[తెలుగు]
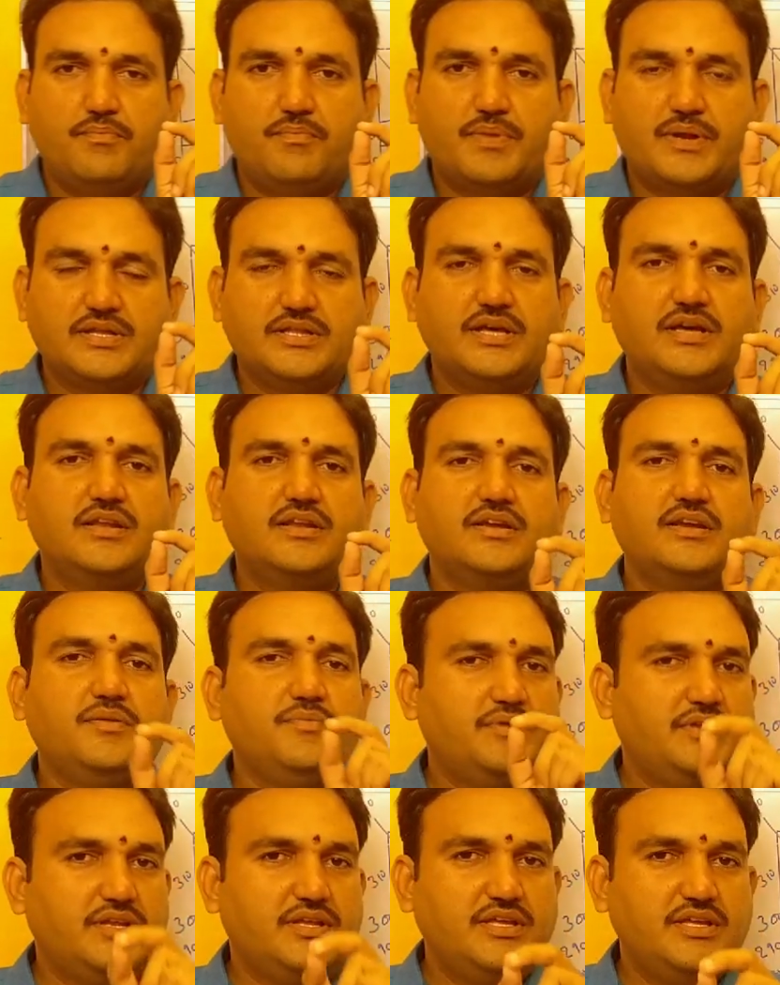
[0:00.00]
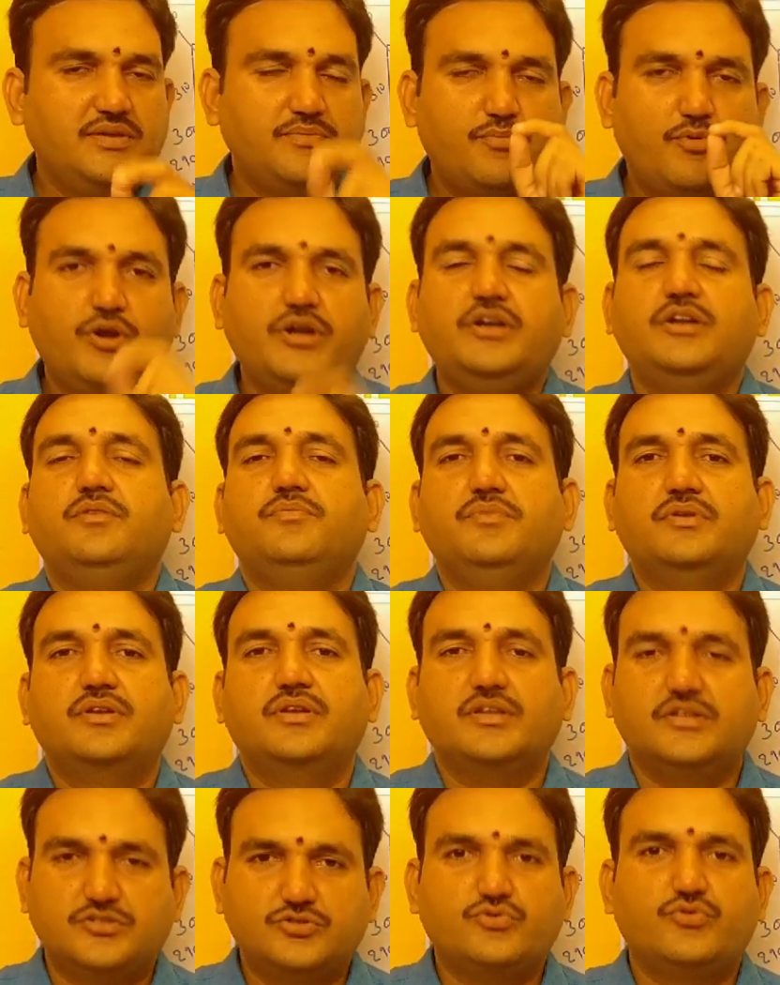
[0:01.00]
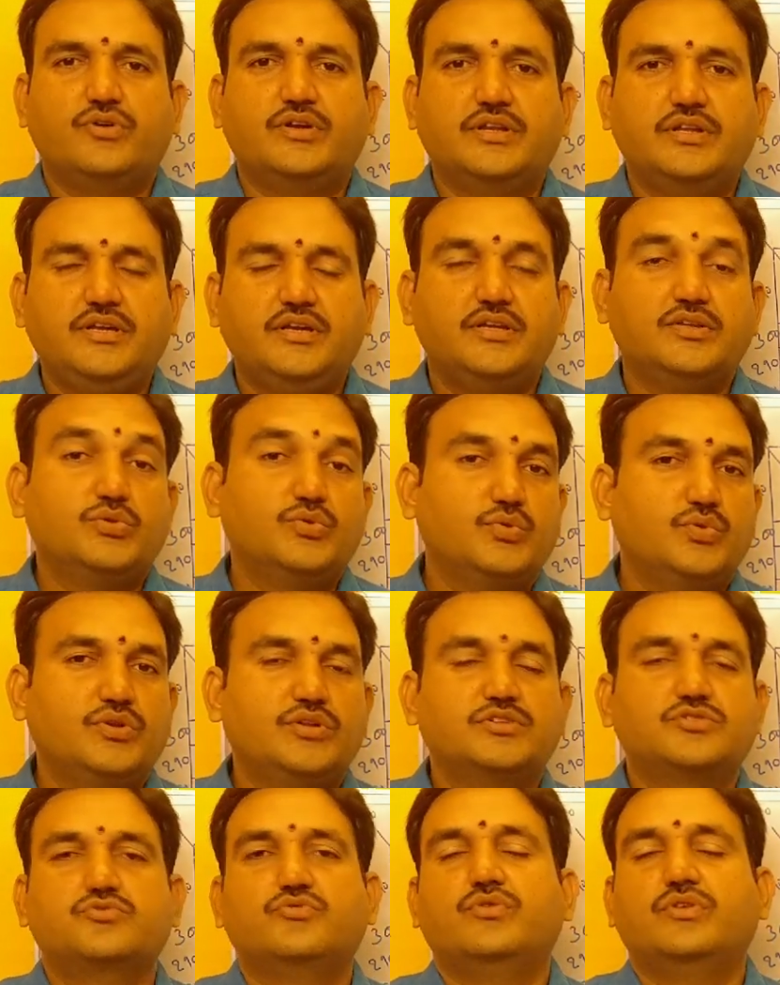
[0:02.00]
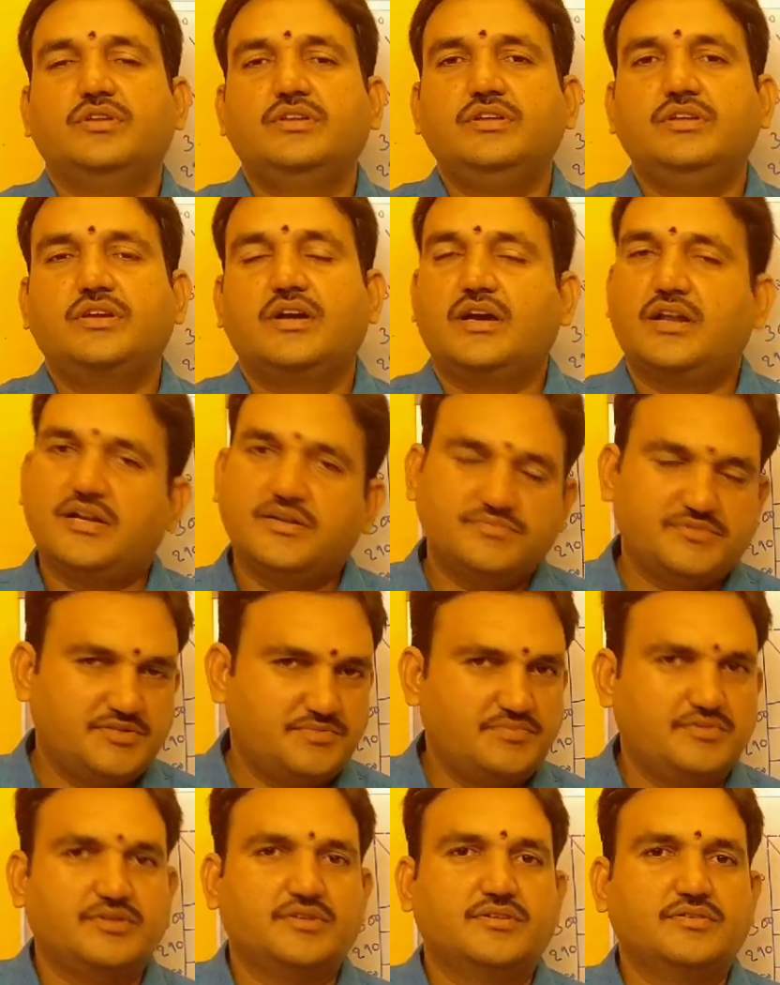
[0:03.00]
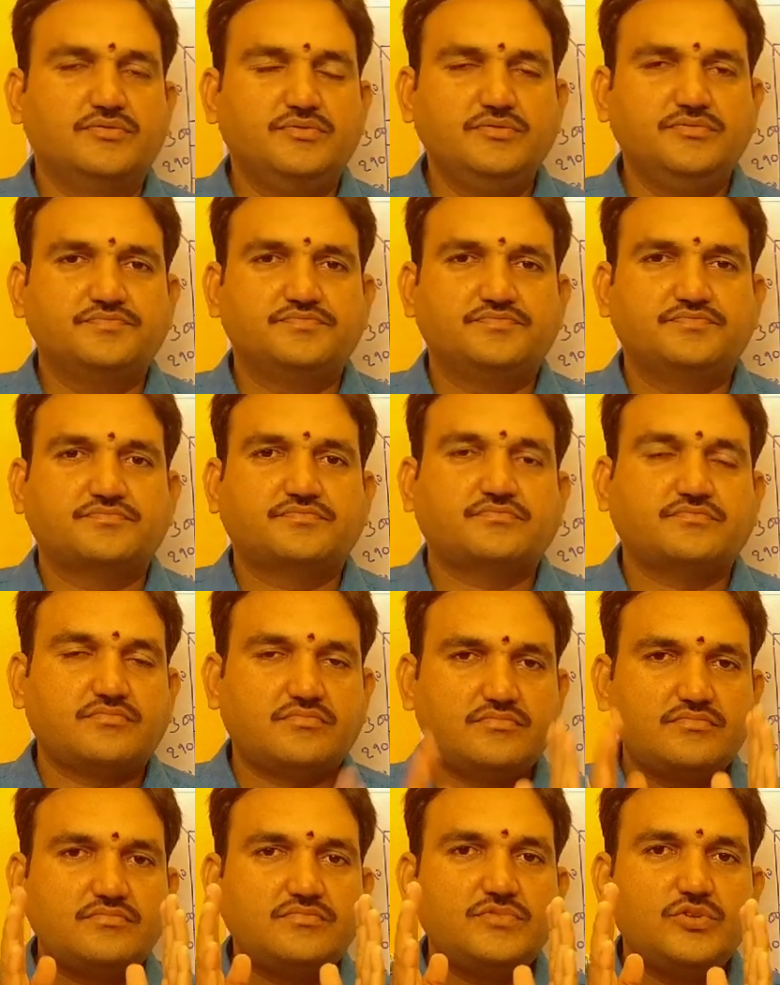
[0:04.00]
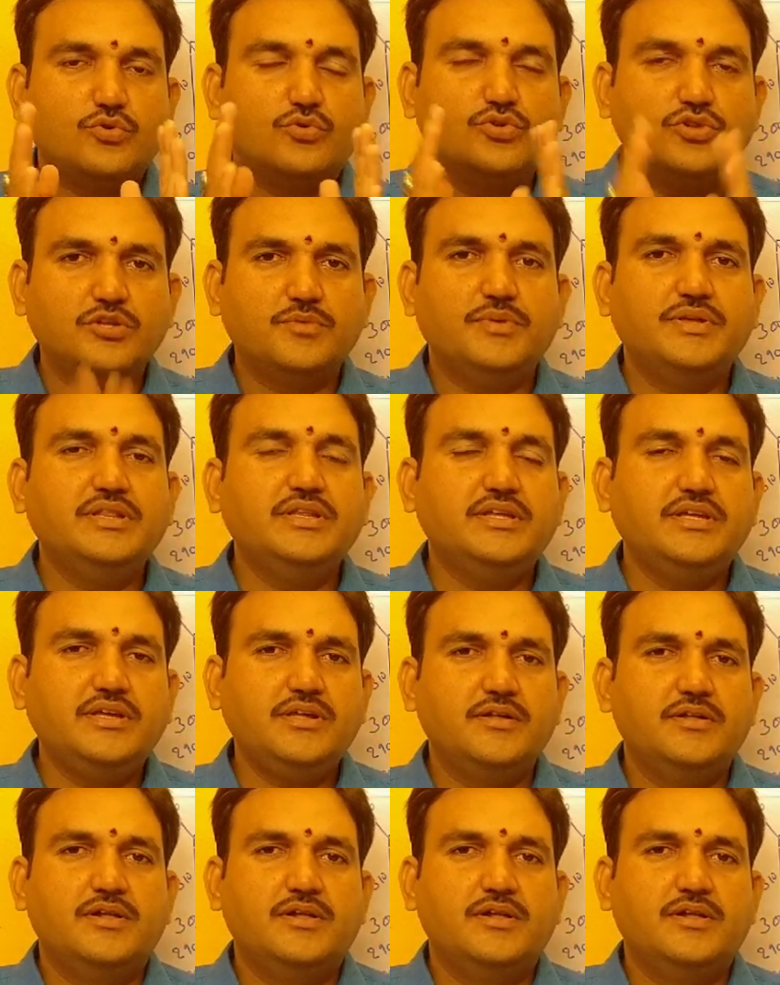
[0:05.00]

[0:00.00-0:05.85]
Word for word: ప్రధానంగా ఈ పాయింట్ మీరు నేర్చుకోవాలి ఎందుకు నేర్చుకోవాలి కారణం చెప్తాను నేను కొంతమంది